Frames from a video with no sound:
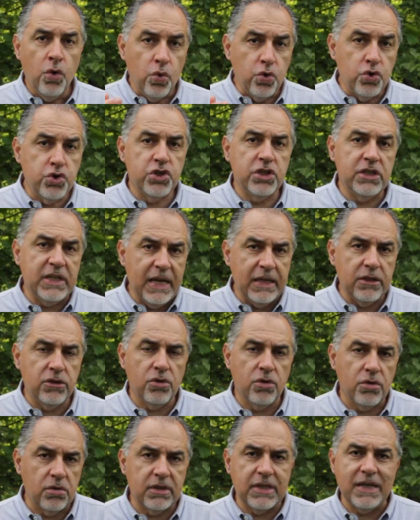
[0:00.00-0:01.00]

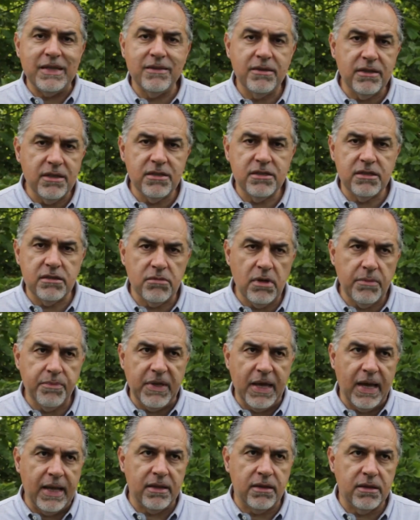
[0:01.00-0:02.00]
uccidendo tantissime
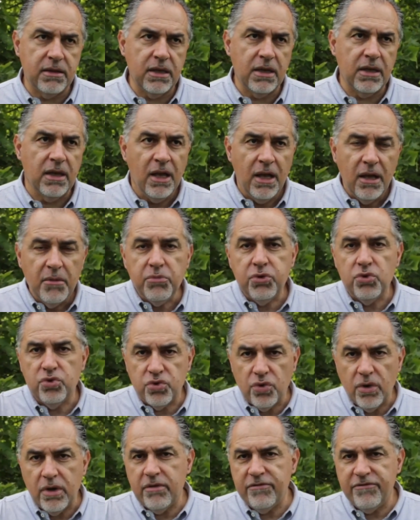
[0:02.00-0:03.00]
piante
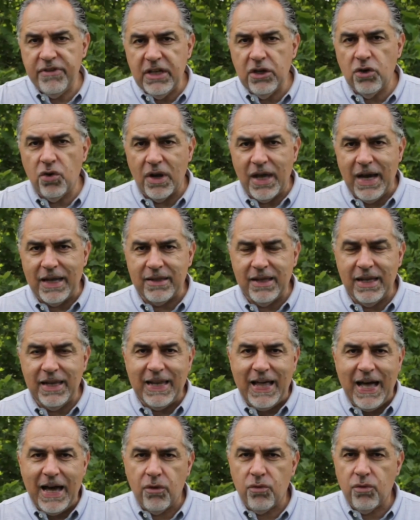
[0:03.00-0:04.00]
appunto veicolata
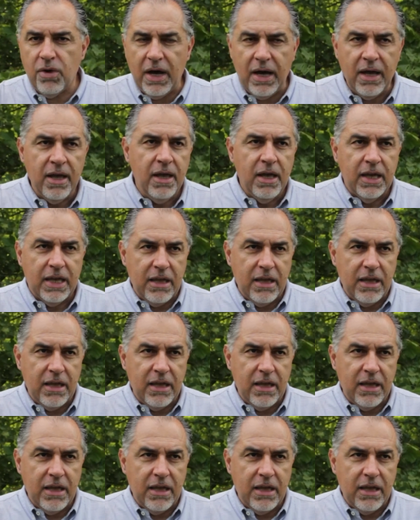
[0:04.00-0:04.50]
all'acqua